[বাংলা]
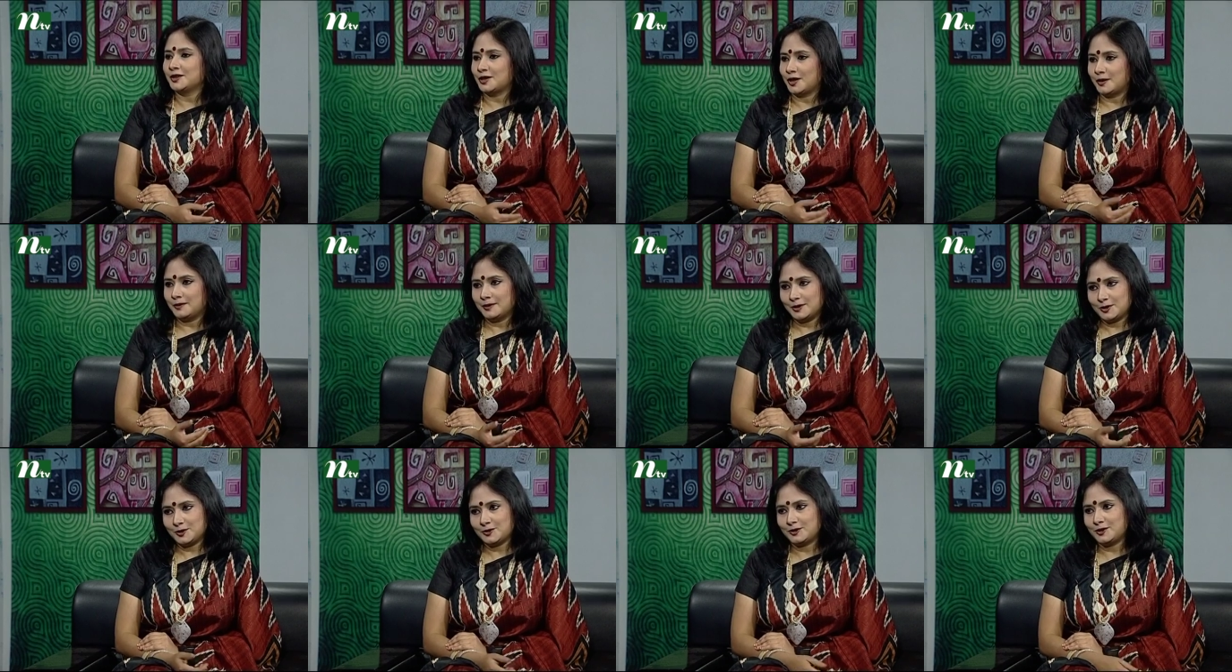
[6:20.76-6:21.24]

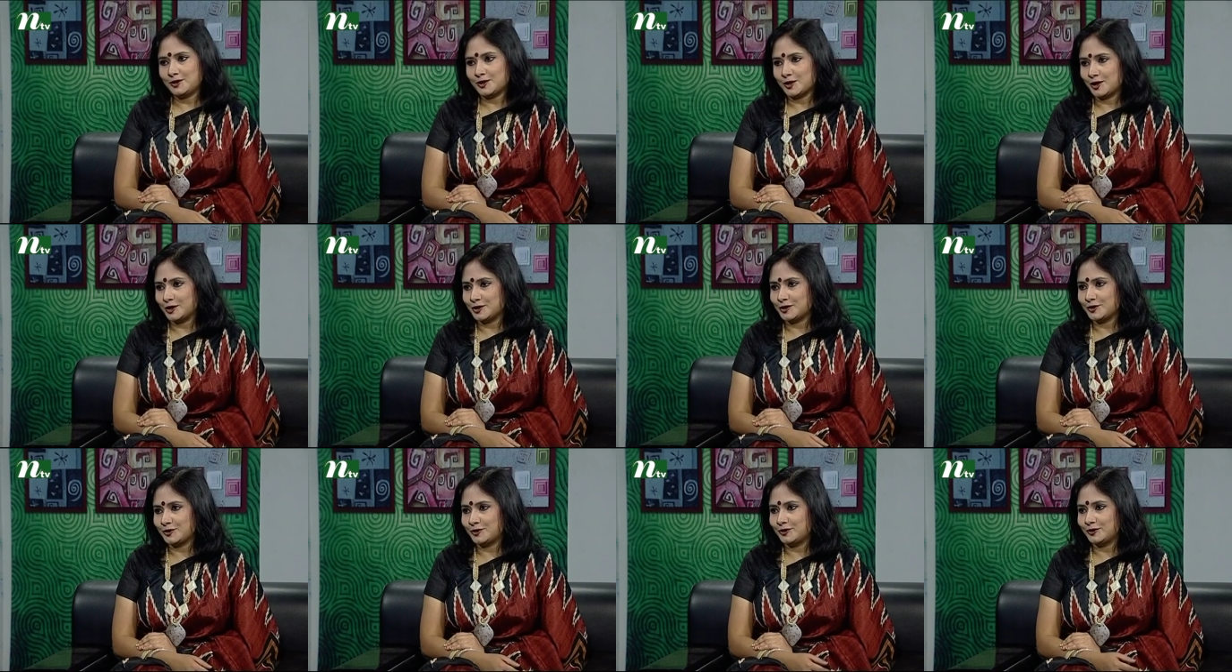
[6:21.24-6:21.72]
সবাই যদি
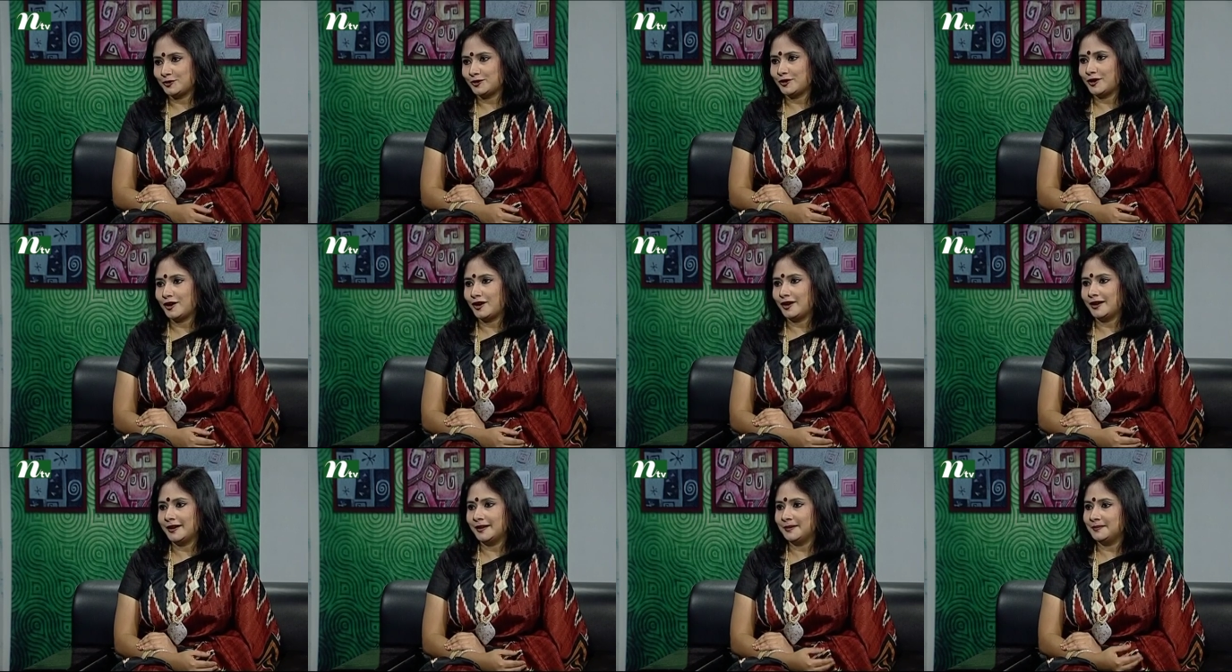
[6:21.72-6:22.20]
সচেতন
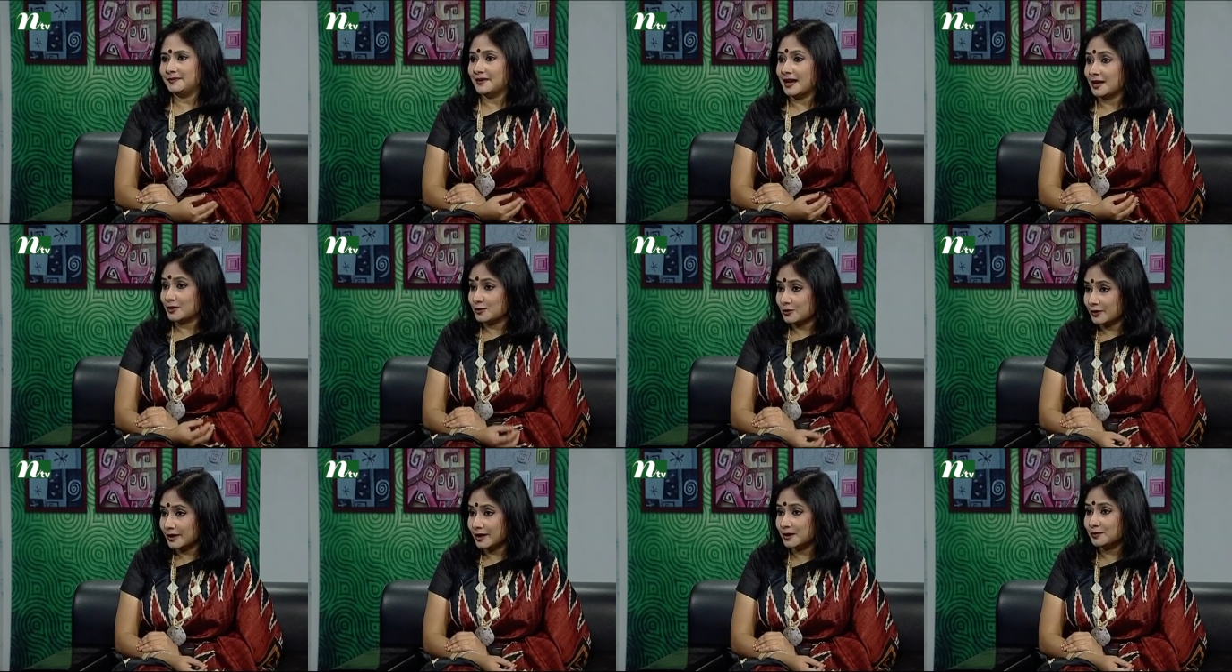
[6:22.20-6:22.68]
হয়
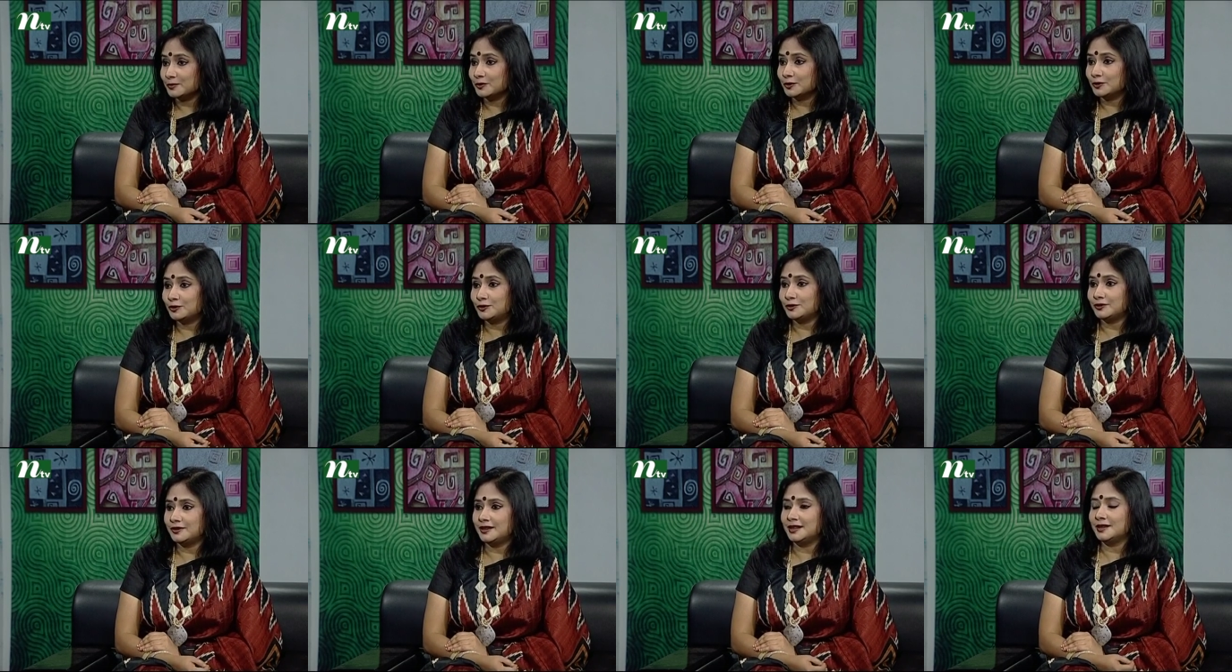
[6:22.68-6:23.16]
নাটকের
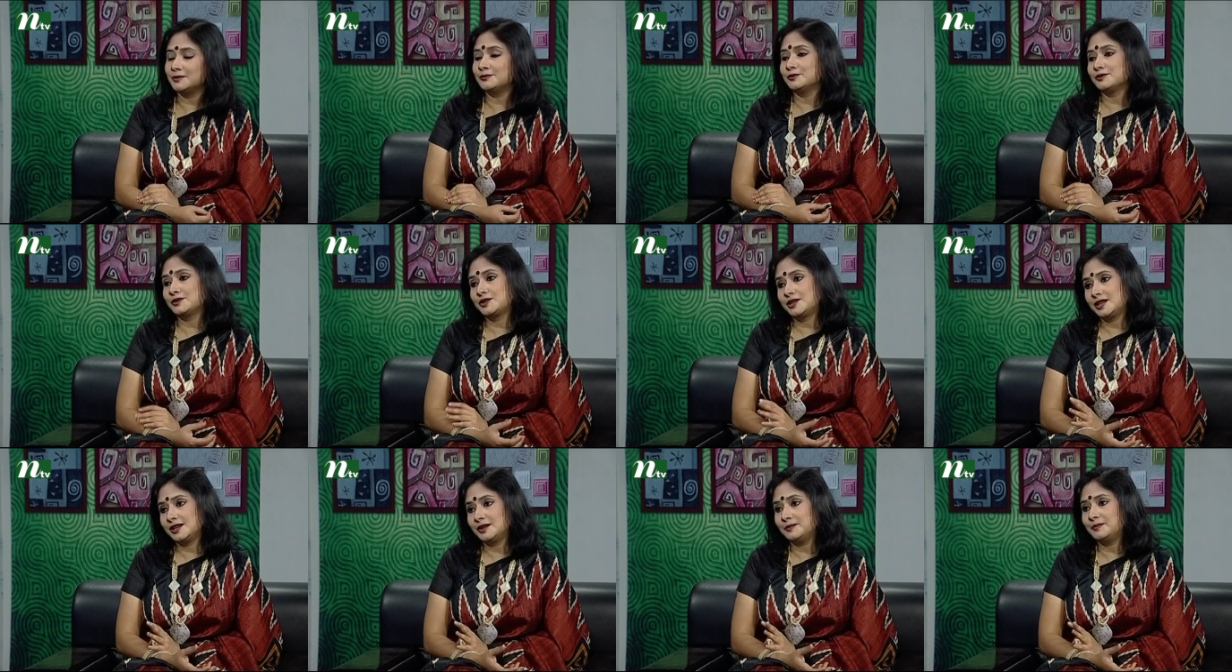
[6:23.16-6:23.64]
মধ্য দিয়ে
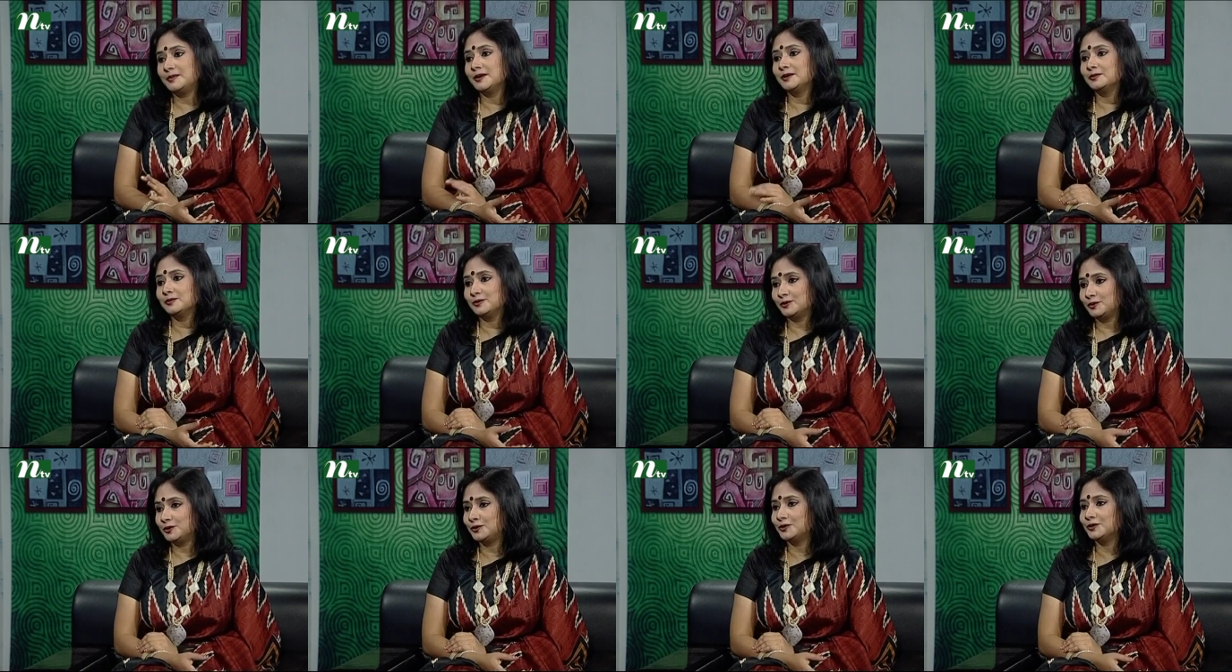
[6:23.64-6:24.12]
এবং শিল্পের
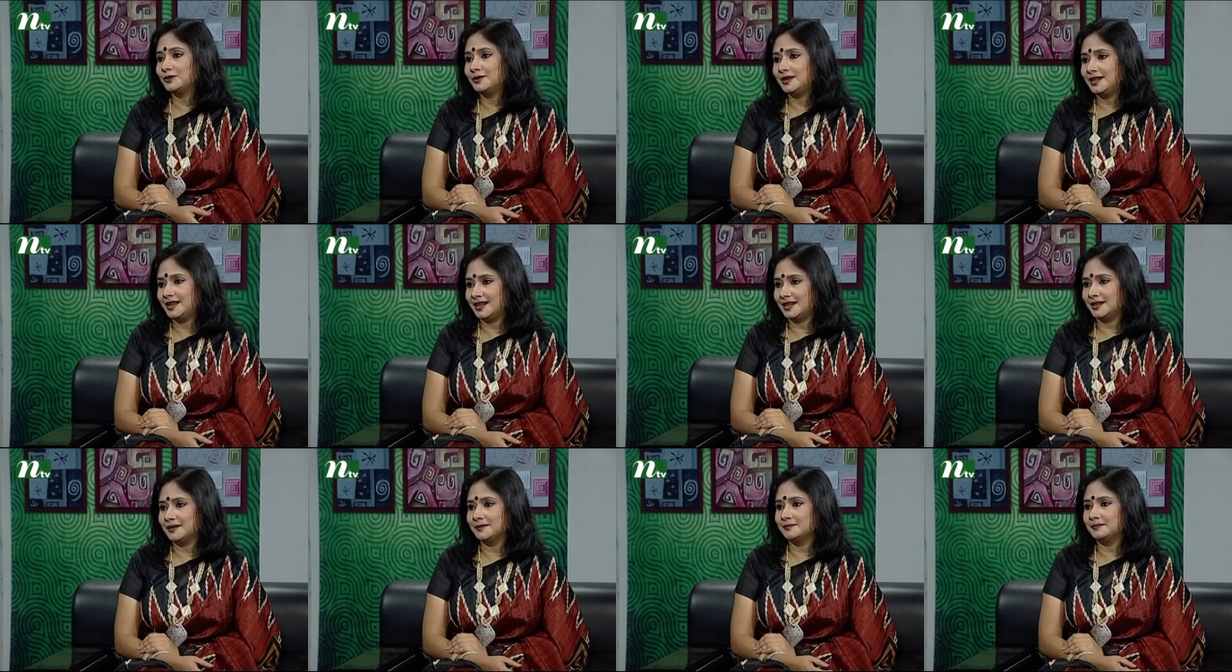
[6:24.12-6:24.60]
মধ্য
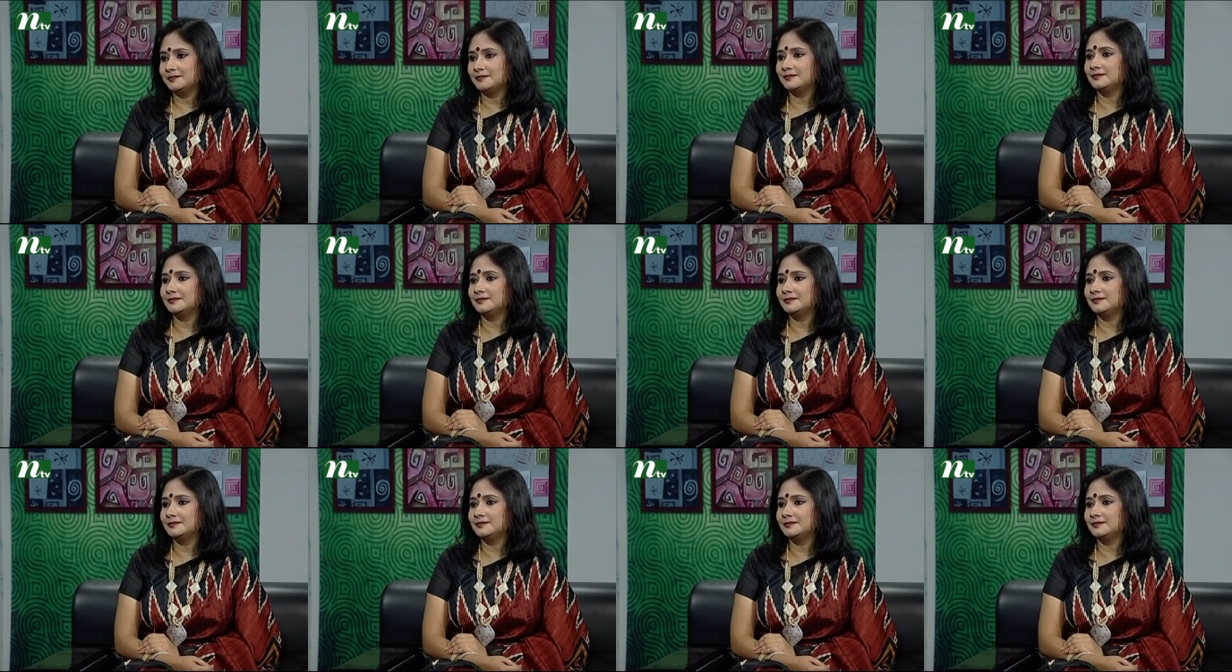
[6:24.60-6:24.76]
দিয়ে